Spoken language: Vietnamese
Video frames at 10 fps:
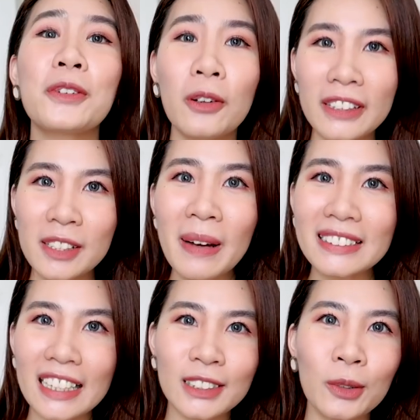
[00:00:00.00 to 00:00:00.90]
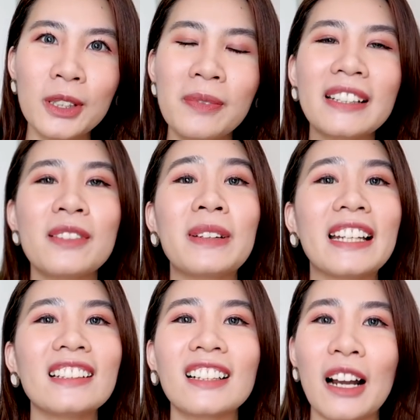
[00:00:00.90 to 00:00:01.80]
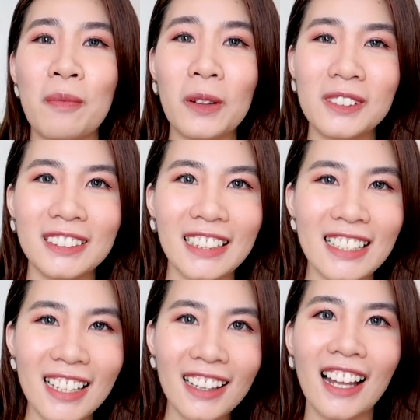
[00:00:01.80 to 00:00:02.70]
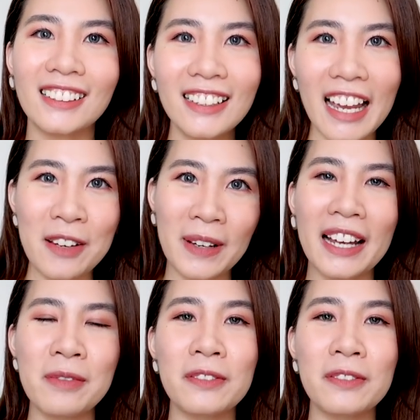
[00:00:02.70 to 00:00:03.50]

Đối với những bạn da dầu như mình thì mình nghĩ rằng là mọi người sẽ rất là thích em này,